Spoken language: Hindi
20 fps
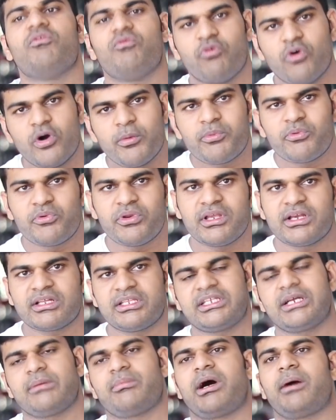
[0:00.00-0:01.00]
वो पूरी
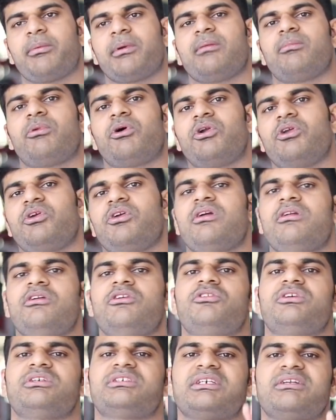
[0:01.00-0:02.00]
करते जब आपकी बॉडी की
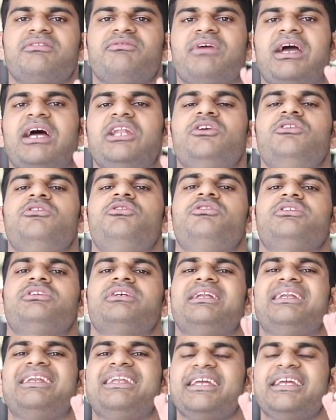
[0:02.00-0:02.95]
न्यूट्रिशन वैल्यू न्यूट्रिशन